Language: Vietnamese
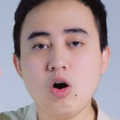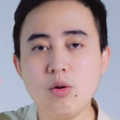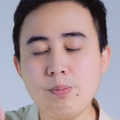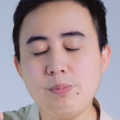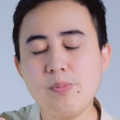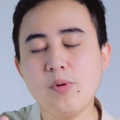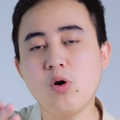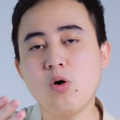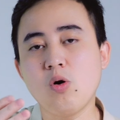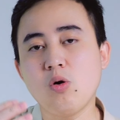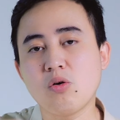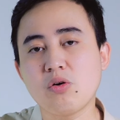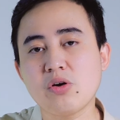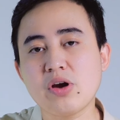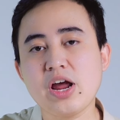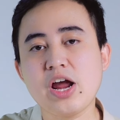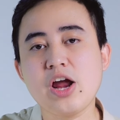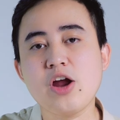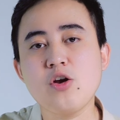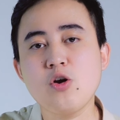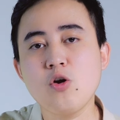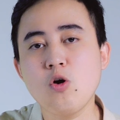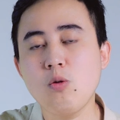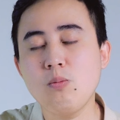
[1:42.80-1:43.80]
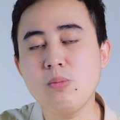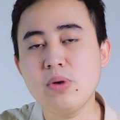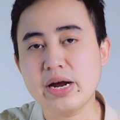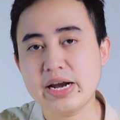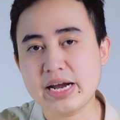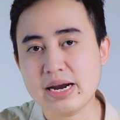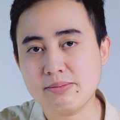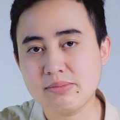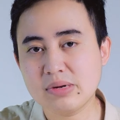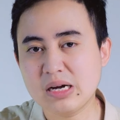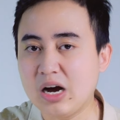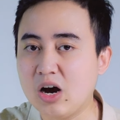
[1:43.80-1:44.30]
Oppo Reno
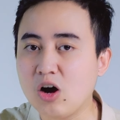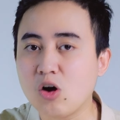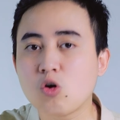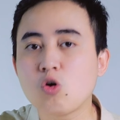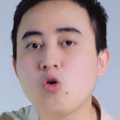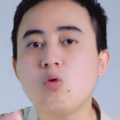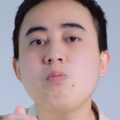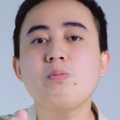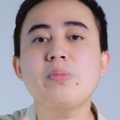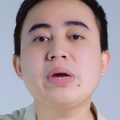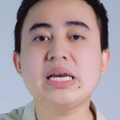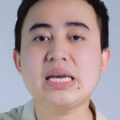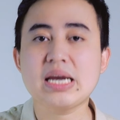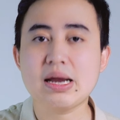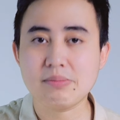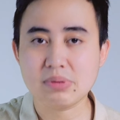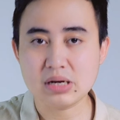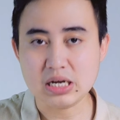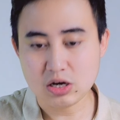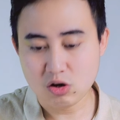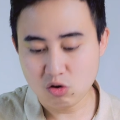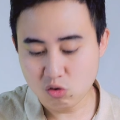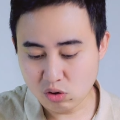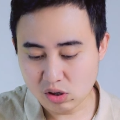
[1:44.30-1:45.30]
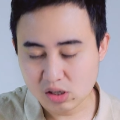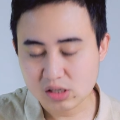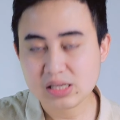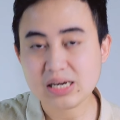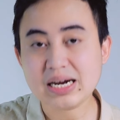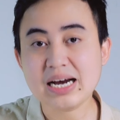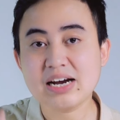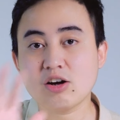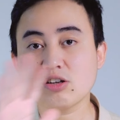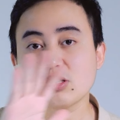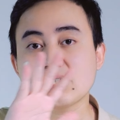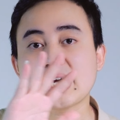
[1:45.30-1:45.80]
15G cũng pin 5000 luôn,
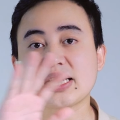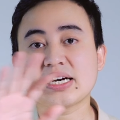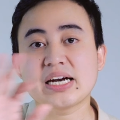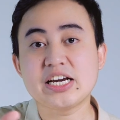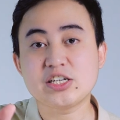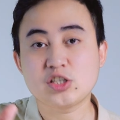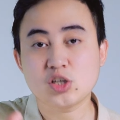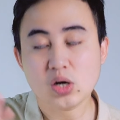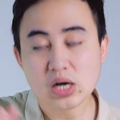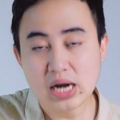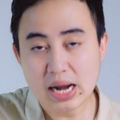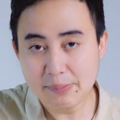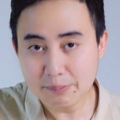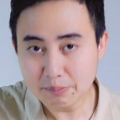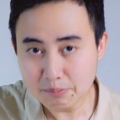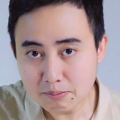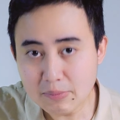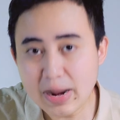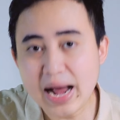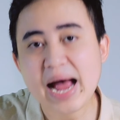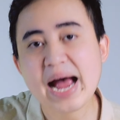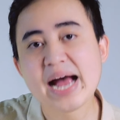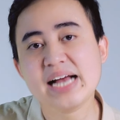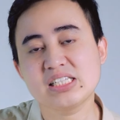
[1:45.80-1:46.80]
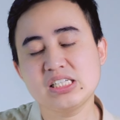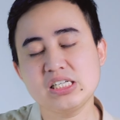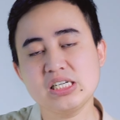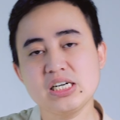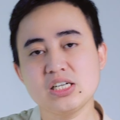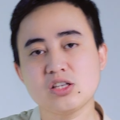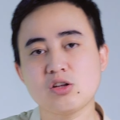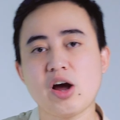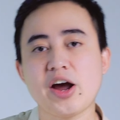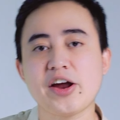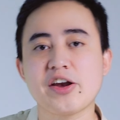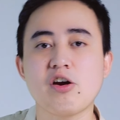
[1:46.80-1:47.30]
tức là nó sạc đầy cho cả ba chiếc
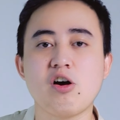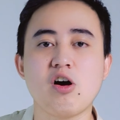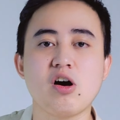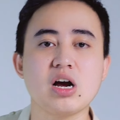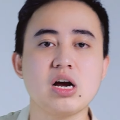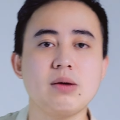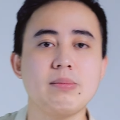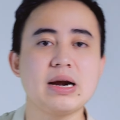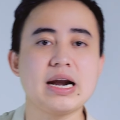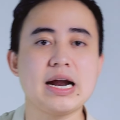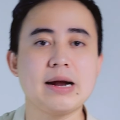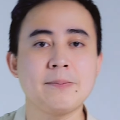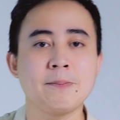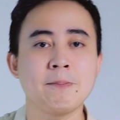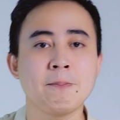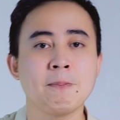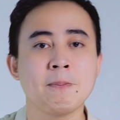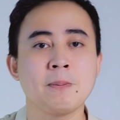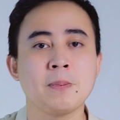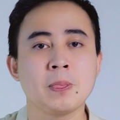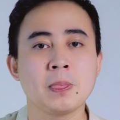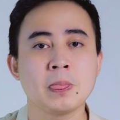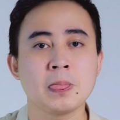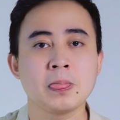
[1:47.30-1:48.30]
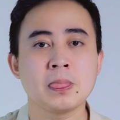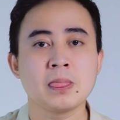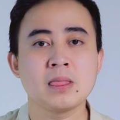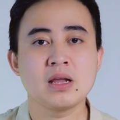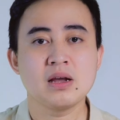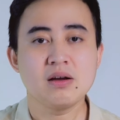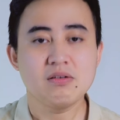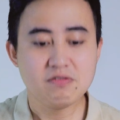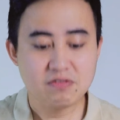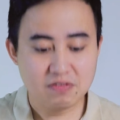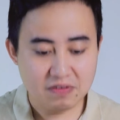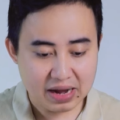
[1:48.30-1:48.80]
điện thoại đó các bạn ạ.
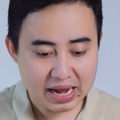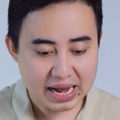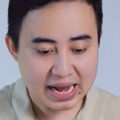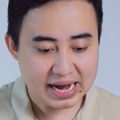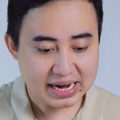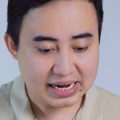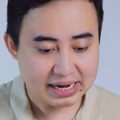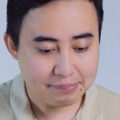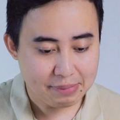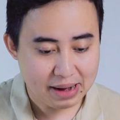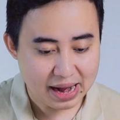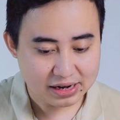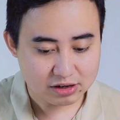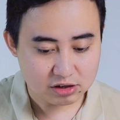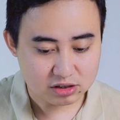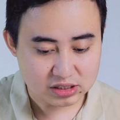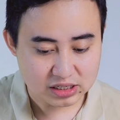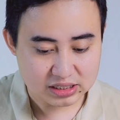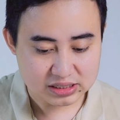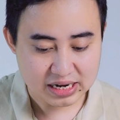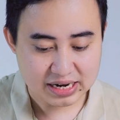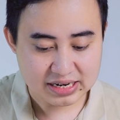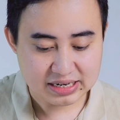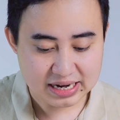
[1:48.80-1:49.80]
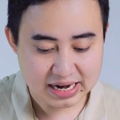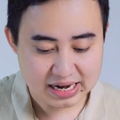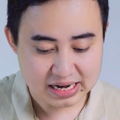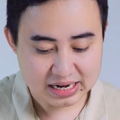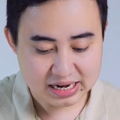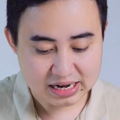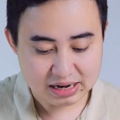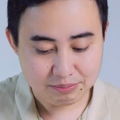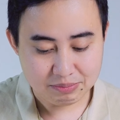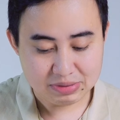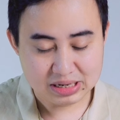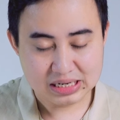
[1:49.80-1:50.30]
Và các bạn có thể thấy
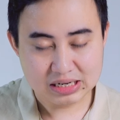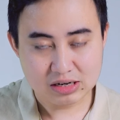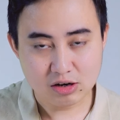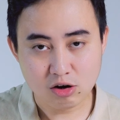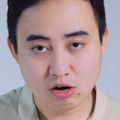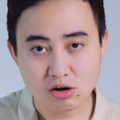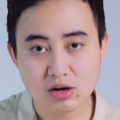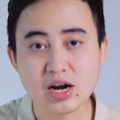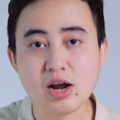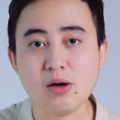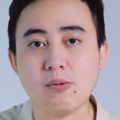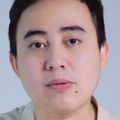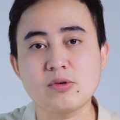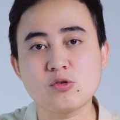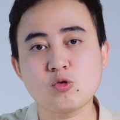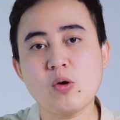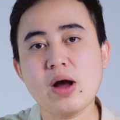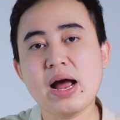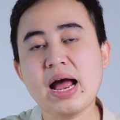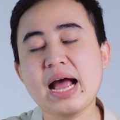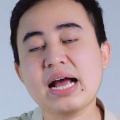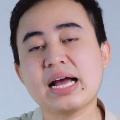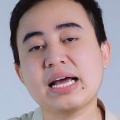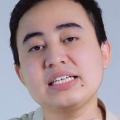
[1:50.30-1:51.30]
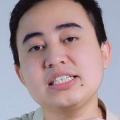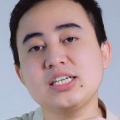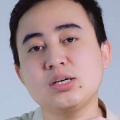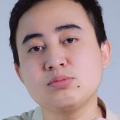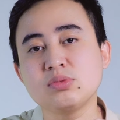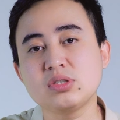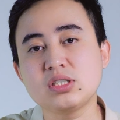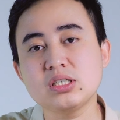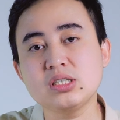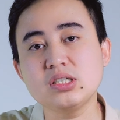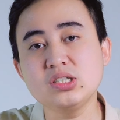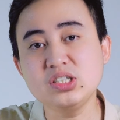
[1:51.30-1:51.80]
rằng là mình có đọc qua cái
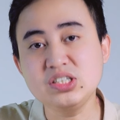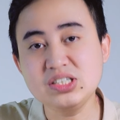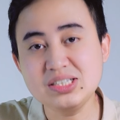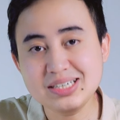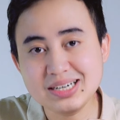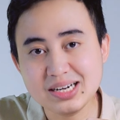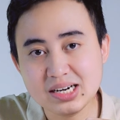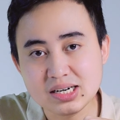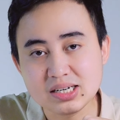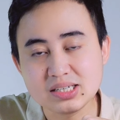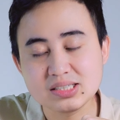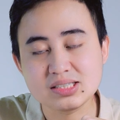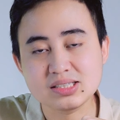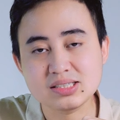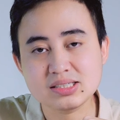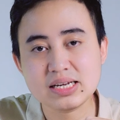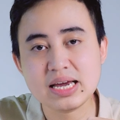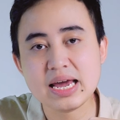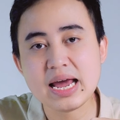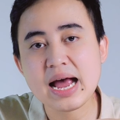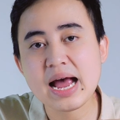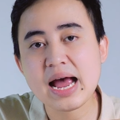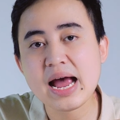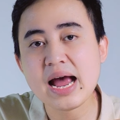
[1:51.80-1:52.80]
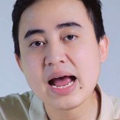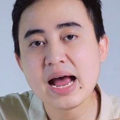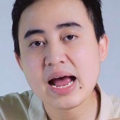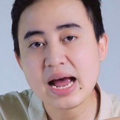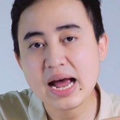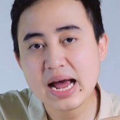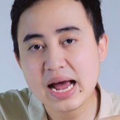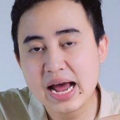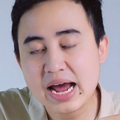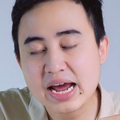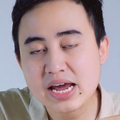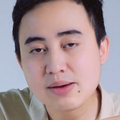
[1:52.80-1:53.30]
dòng chữ NCA
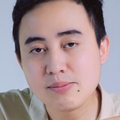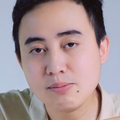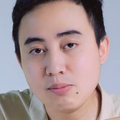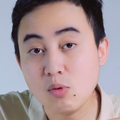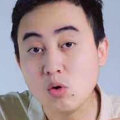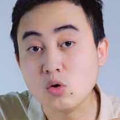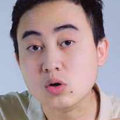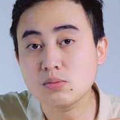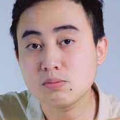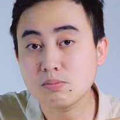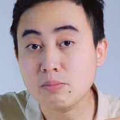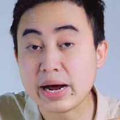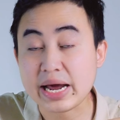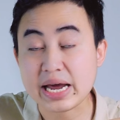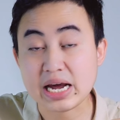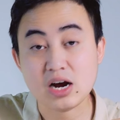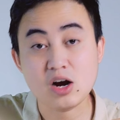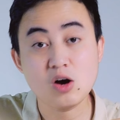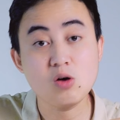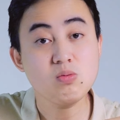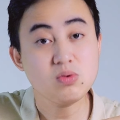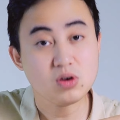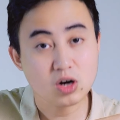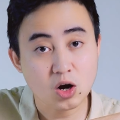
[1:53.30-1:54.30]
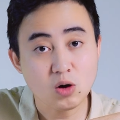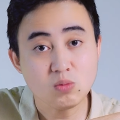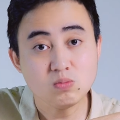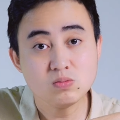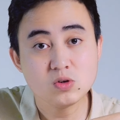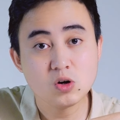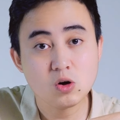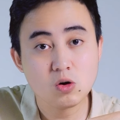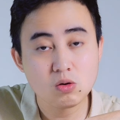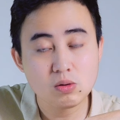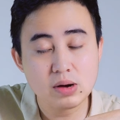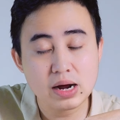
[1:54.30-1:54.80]
21700
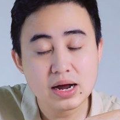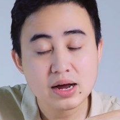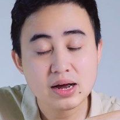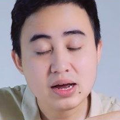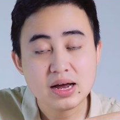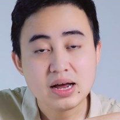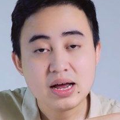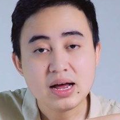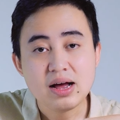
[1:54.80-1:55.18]
đúng không ạ?